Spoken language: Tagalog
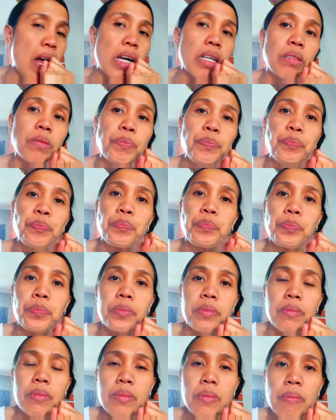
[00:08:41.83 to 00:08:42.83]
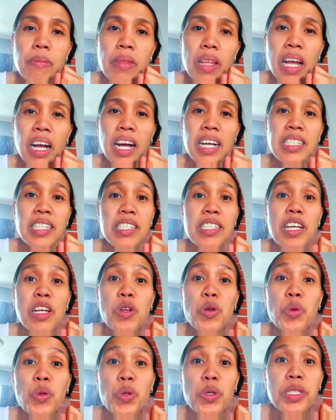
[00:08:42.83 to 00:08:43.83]
Um, kasi sa
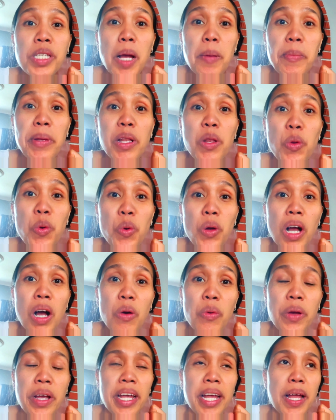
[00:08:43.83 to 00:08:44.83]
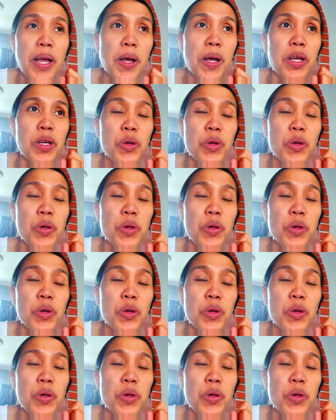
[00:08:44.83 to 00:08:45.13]
Ilonggo, sa amin lugaw eh.